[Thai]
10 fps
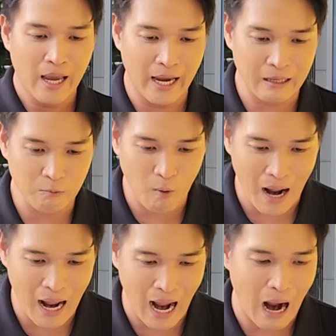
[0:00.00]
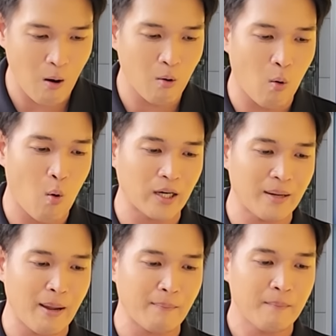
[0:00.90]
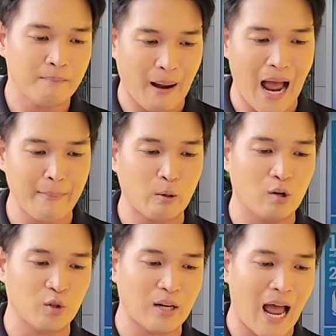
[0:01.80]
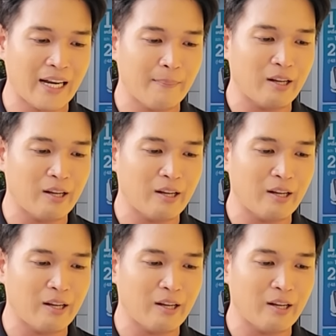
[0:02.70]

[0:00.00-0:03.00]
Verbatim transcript: เห็นว่าเอาขวดเนี่ยไปปาเป็นขวดโซดาเนี่ยไป